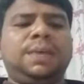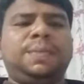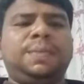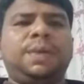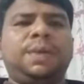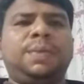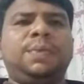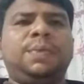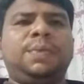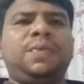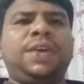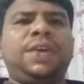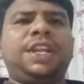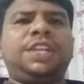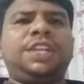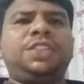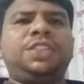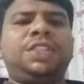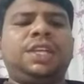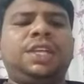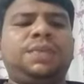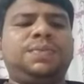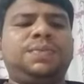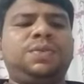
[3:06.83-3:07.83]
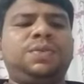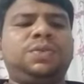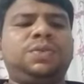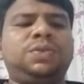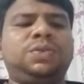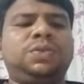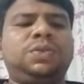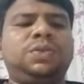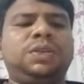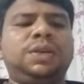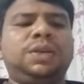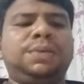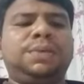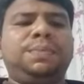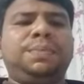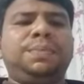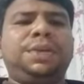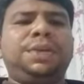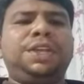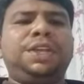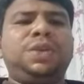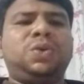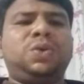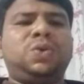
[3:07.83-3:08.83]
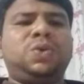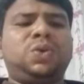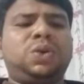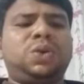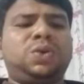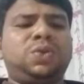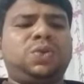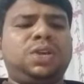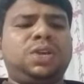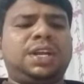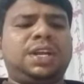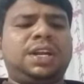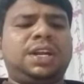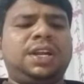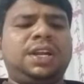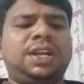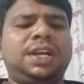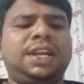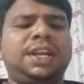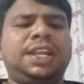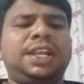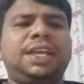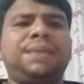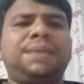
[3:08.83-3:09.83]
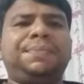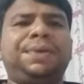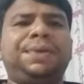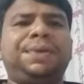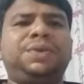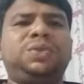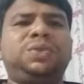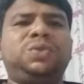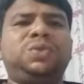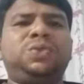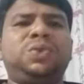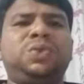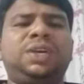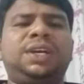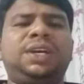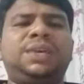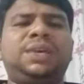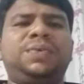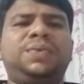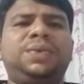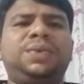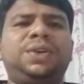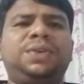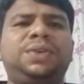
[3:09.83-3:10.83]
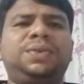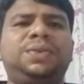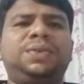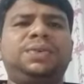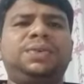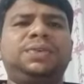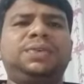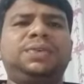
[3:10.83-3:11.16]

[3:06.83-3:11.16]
ప్రభువైన దేవుడు మీరు కోరుకున్నట్లుగానే మీకు తోడుగా ఉండను